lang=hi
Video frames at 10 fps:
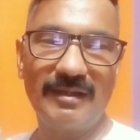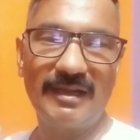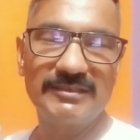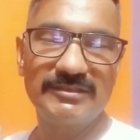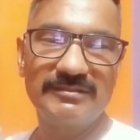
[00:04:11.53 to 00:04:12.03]

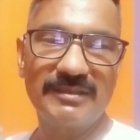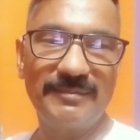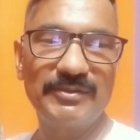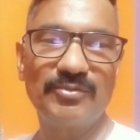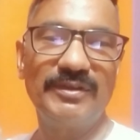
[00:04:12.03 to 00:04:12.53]
आज
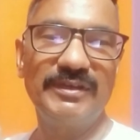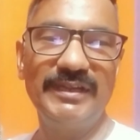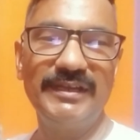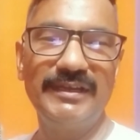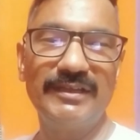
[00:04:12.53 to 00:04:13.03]
तबीयत थोड़ी
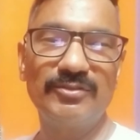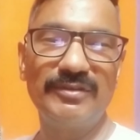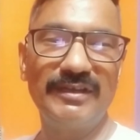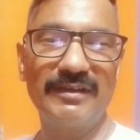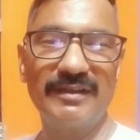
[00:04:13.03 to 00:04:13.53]
ठीक है तो
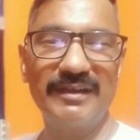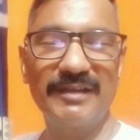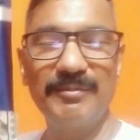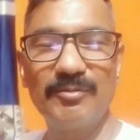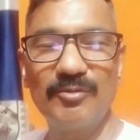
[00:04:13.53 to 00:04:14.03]
डिनर करने
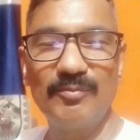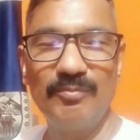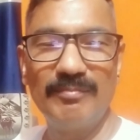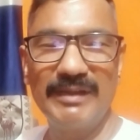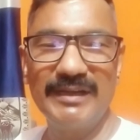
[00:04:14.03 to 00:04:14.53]
का भी बिल्कुल
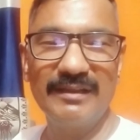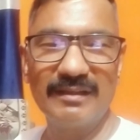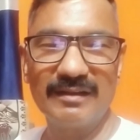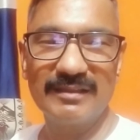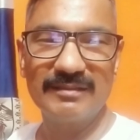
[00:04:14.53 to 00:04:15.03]
मन नहीं
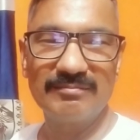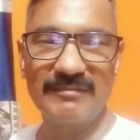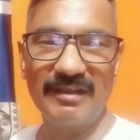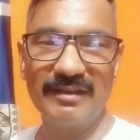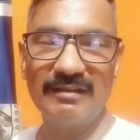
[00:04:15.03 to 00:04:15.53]
कर रहा था
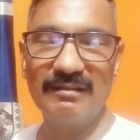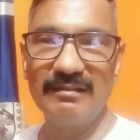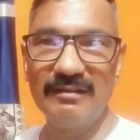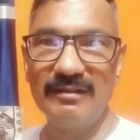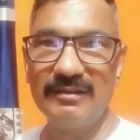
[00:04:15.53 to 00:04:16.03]
खाने का
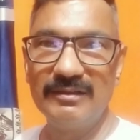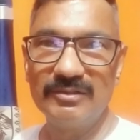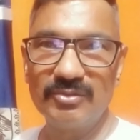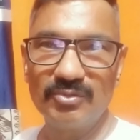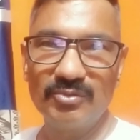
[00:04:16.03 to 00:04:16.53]

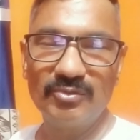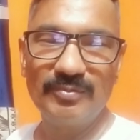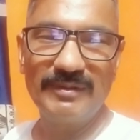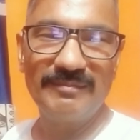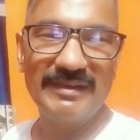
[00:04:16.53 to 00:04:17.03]
तो
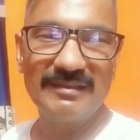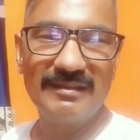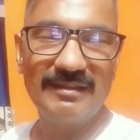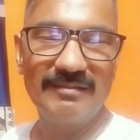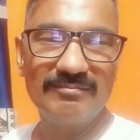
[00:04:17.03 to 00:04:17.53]
फिर मैंने
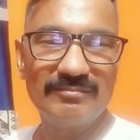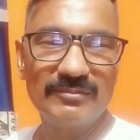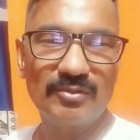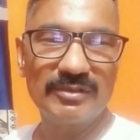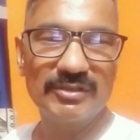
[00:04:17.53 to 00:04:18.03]

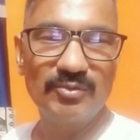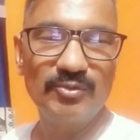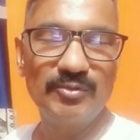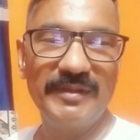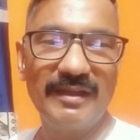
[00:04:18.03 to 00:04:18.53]
थोड़ा सा
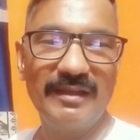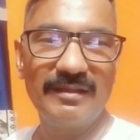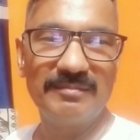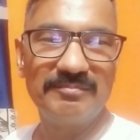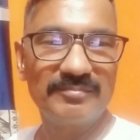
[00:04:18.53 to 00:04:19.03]
दूध पिया है
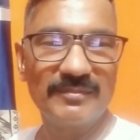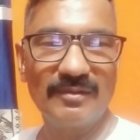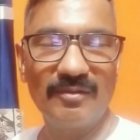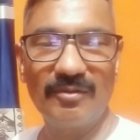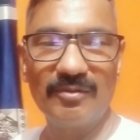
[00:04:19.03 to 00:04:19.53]

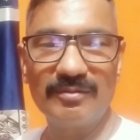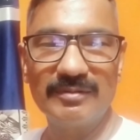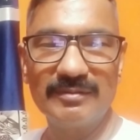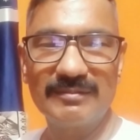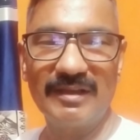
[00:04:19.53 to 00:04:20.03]
और
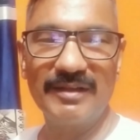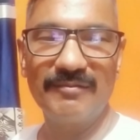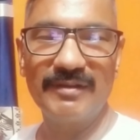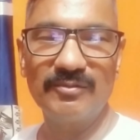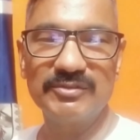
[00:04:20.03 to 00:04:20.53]
खाना
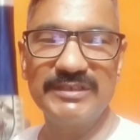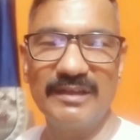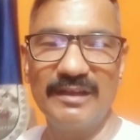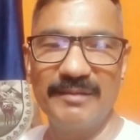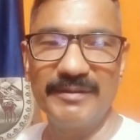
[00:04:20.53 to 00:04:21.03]
वाना कुछ नहीं
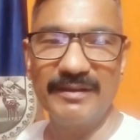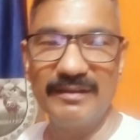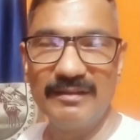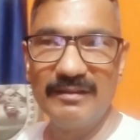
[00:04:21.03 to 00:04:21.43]
खाया मैंने